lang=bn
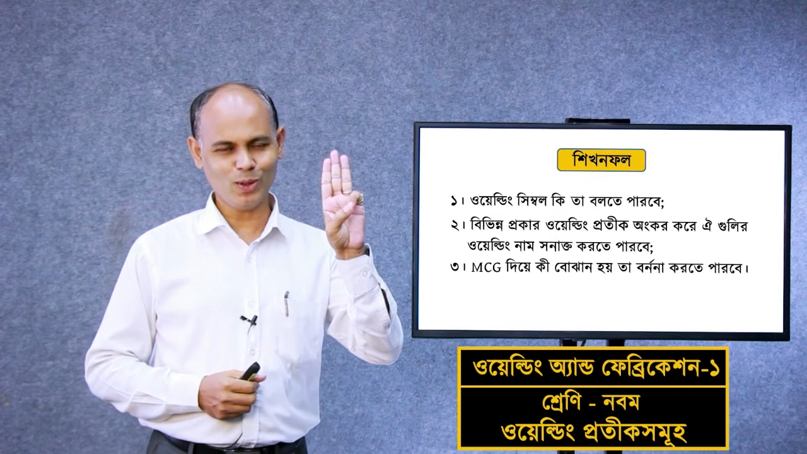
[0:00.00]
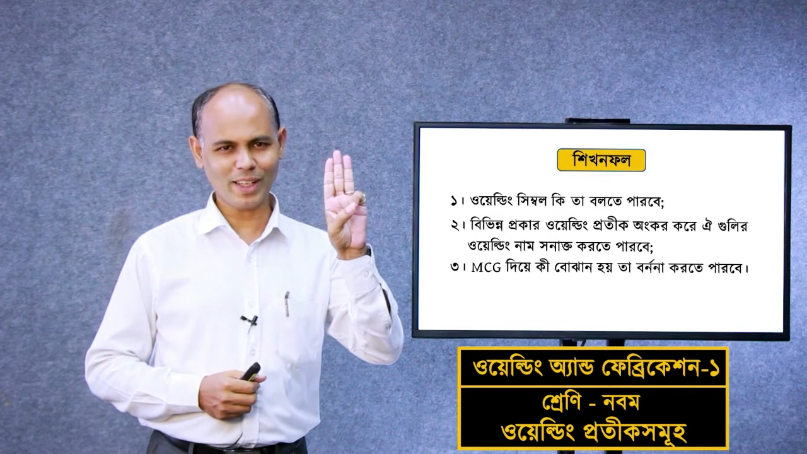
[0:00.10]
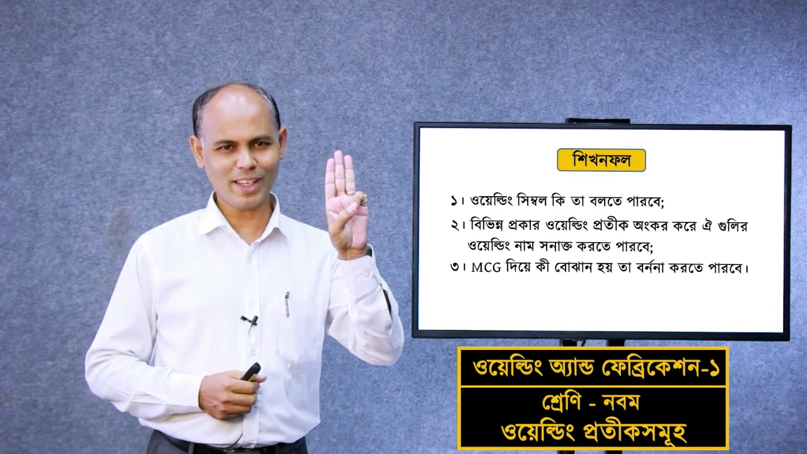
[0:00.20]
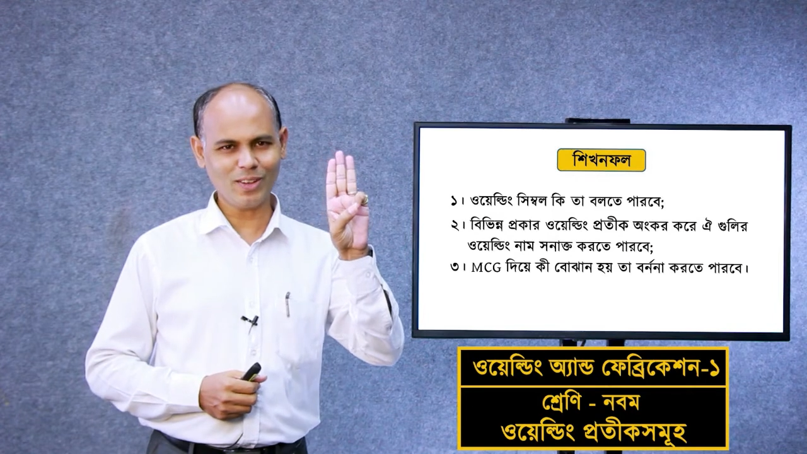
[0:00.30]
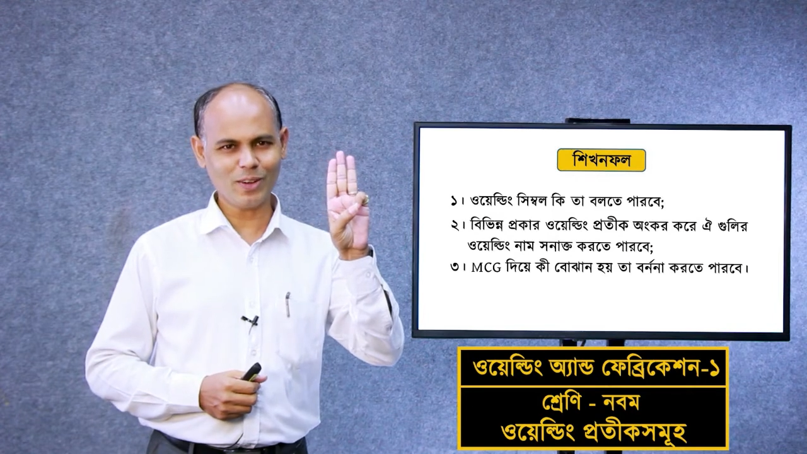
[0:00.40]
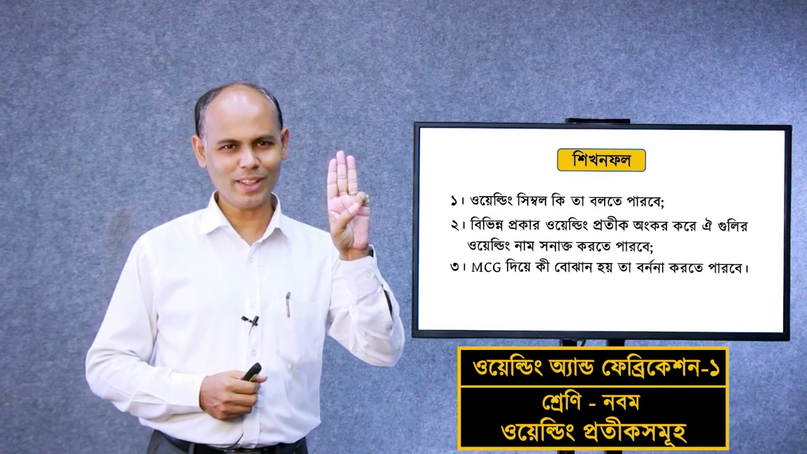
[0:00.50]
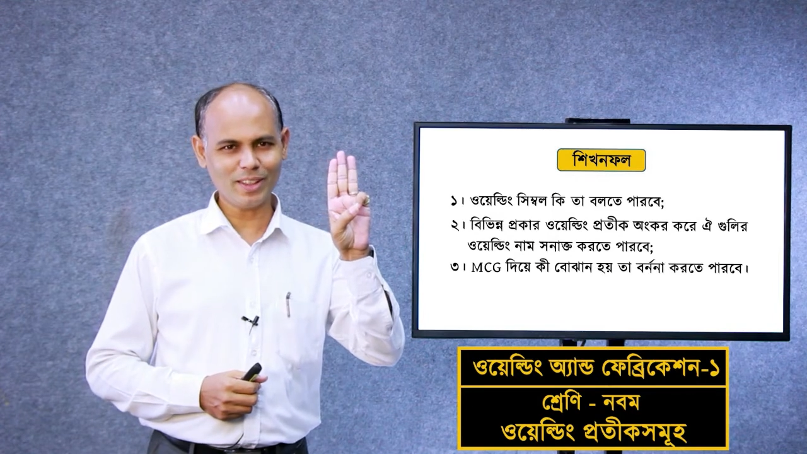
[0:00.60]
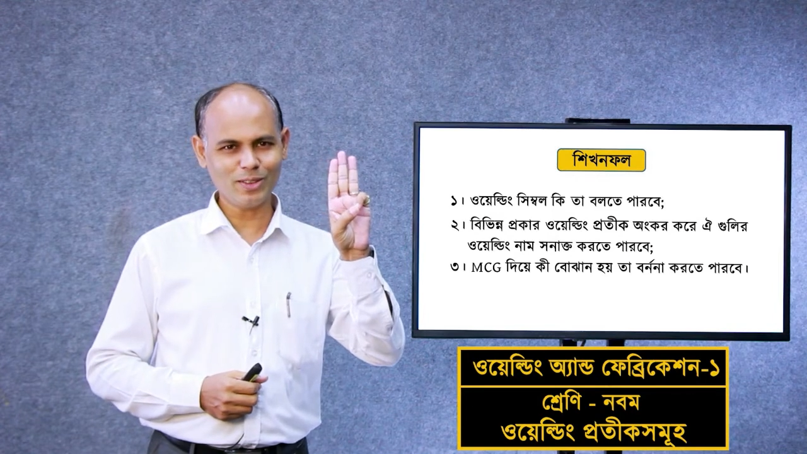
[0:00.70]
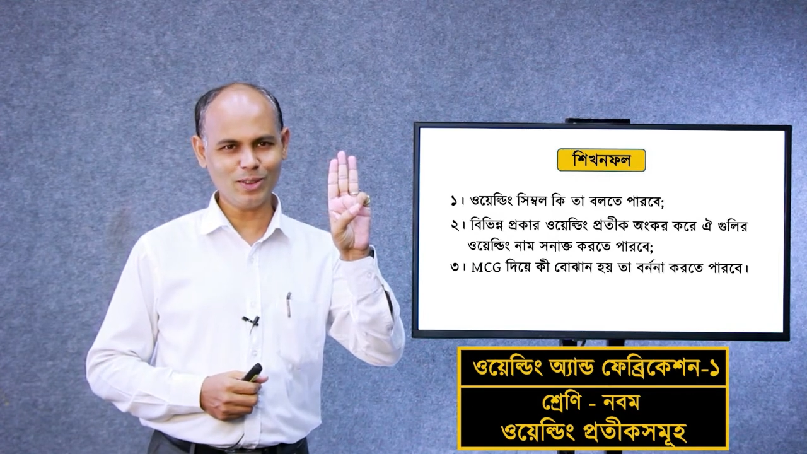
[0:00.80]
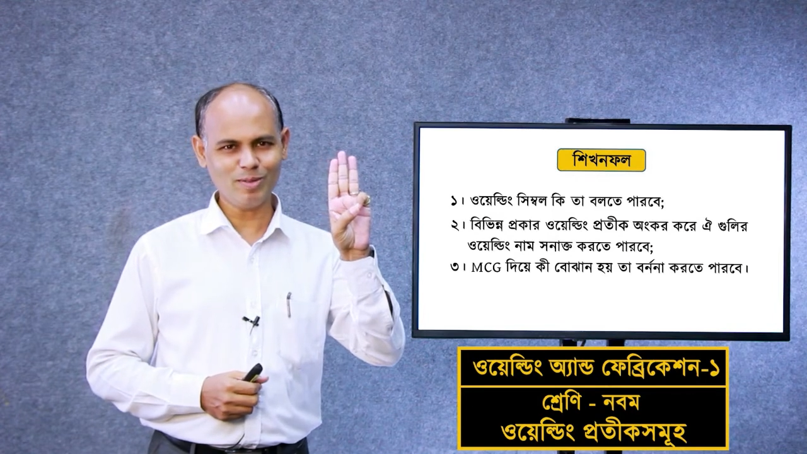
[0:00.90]
তো এখানে কয়টা
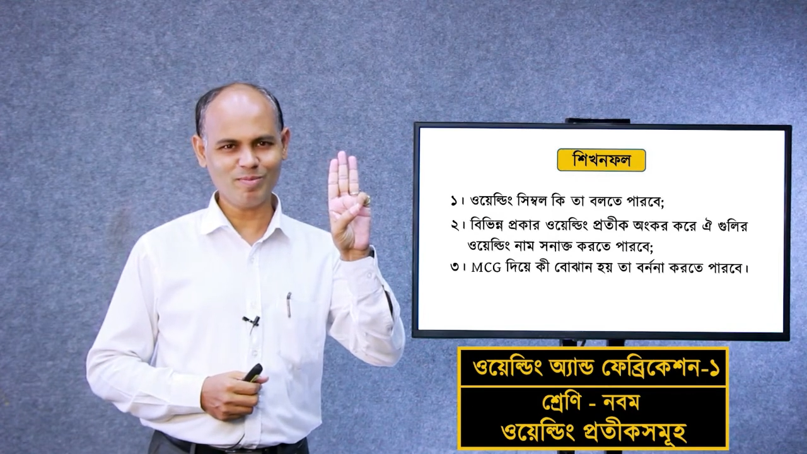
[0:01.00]
আঙ্গুল